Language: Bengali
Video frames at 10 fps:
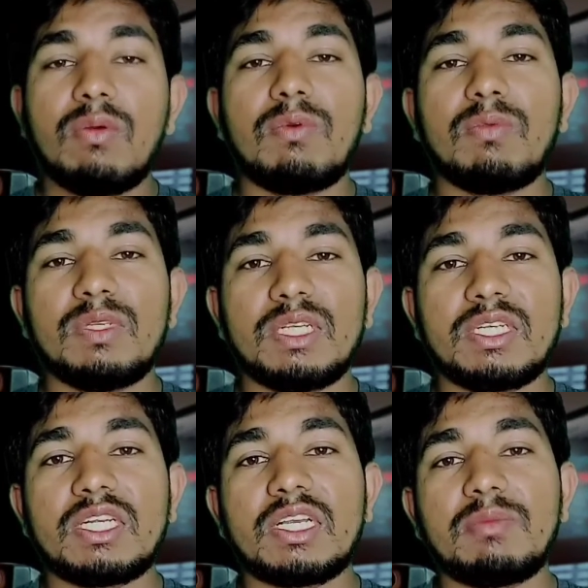
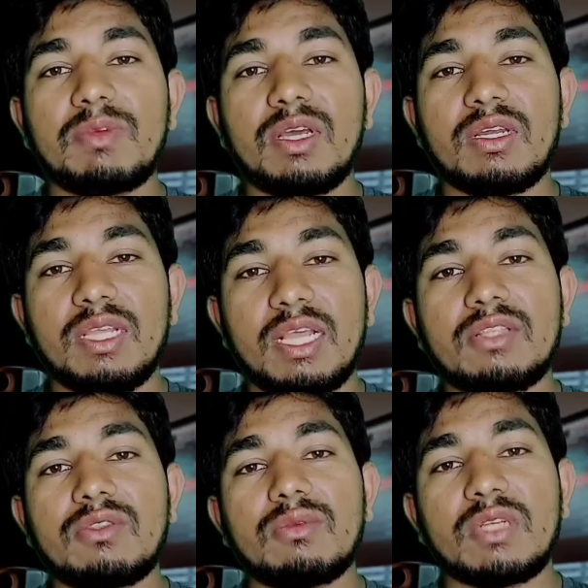অপবিশ্বাস সাকিব খান
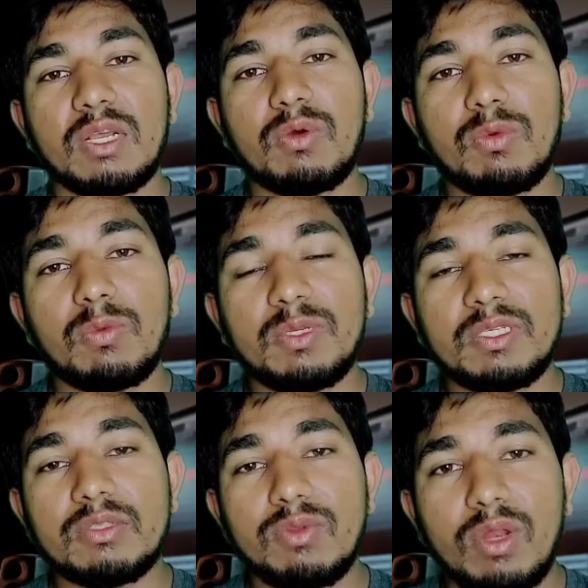একদম
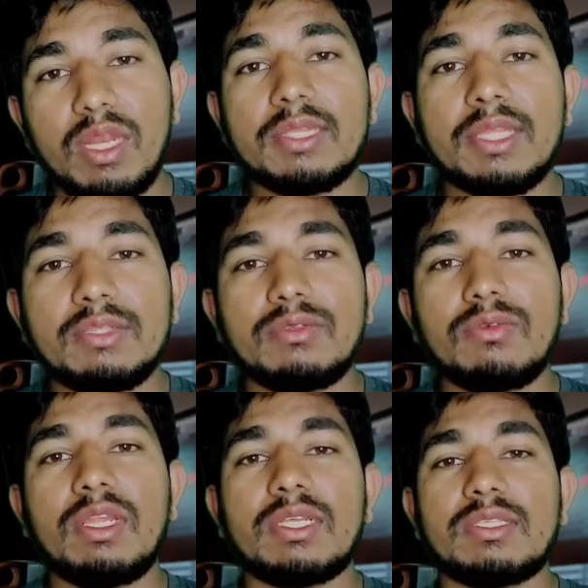অপবিশ্বাস তো অনলাইন থেকে
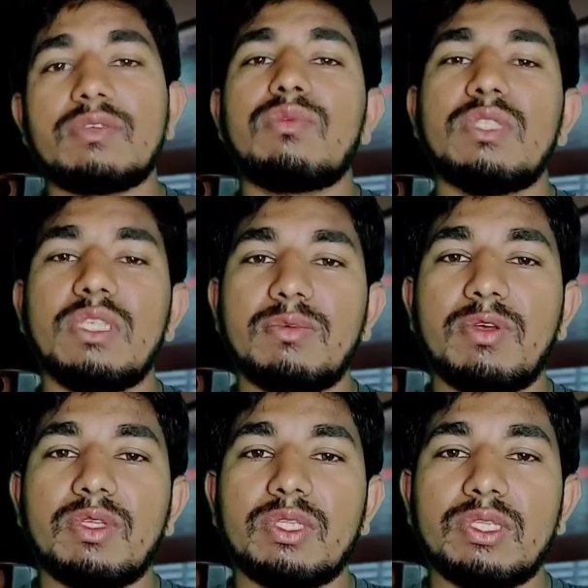চলে গেছে খুঁজিয়ে
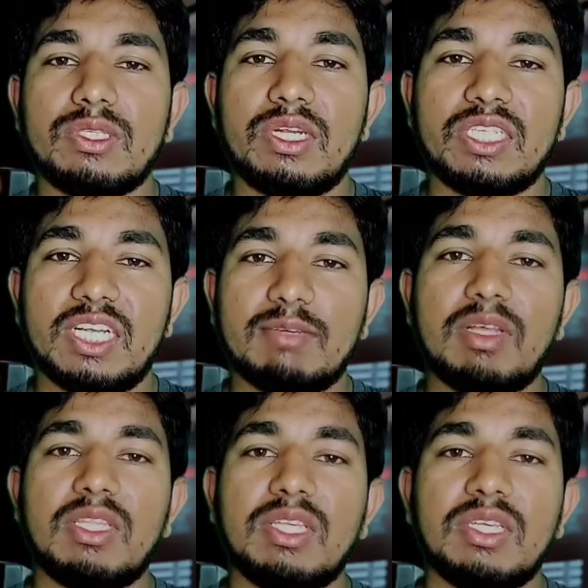পাওয়া যাইতেছে না
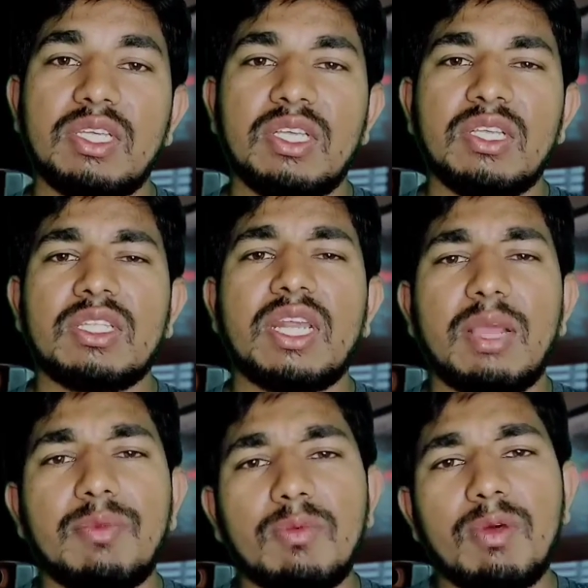সাংবাদিক তারা
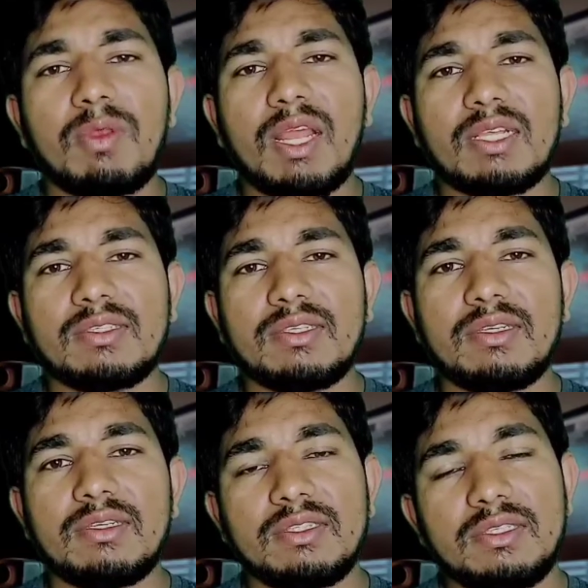এমনভাবে লাগছে
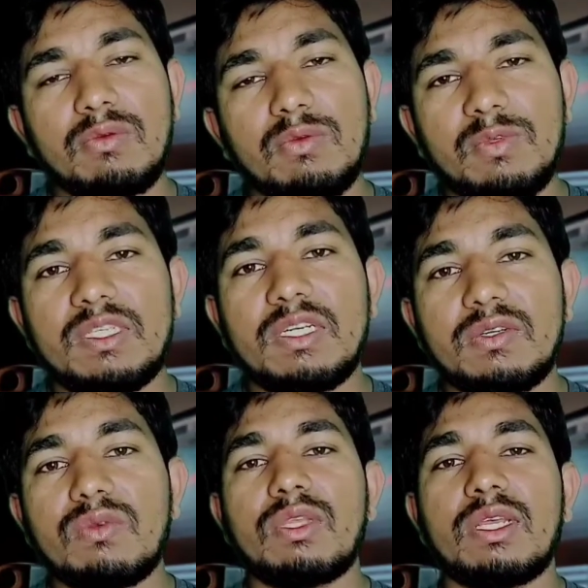যে অপবিশ্বাস
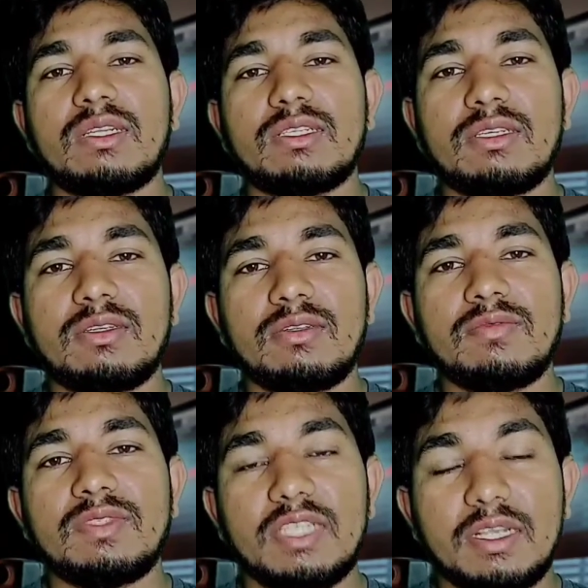কোথায় আছে
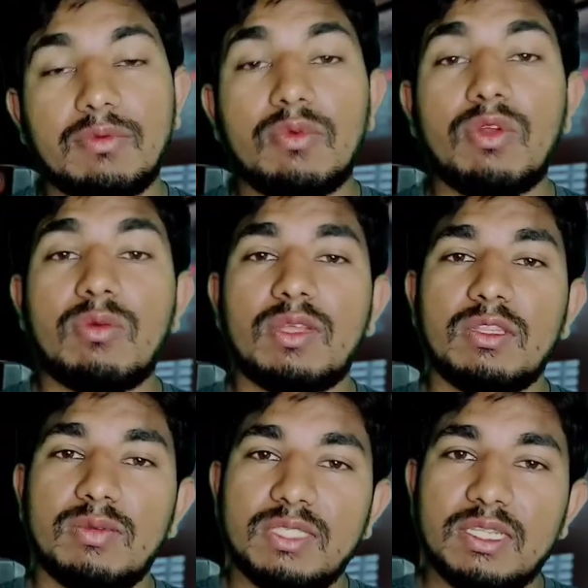যা
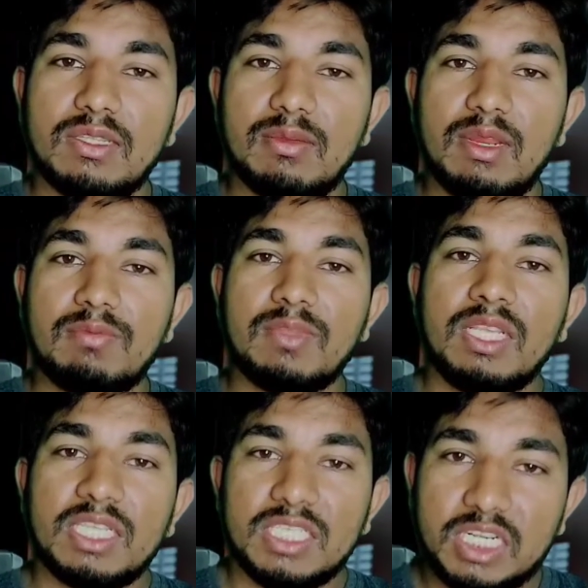গণমাধ্যমে জানতে পারলাম
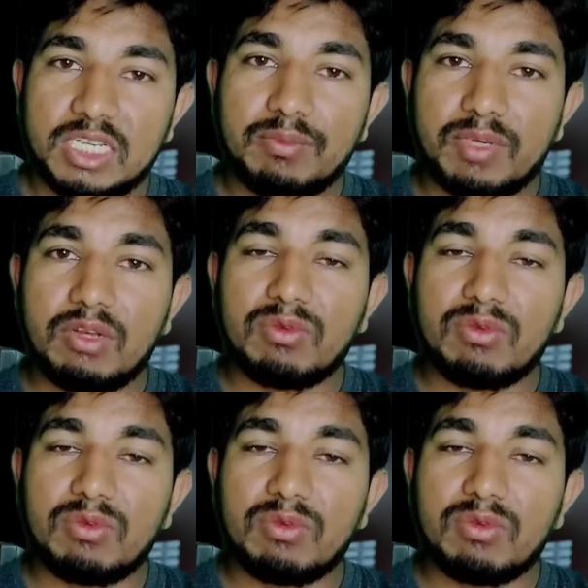সাকিব খান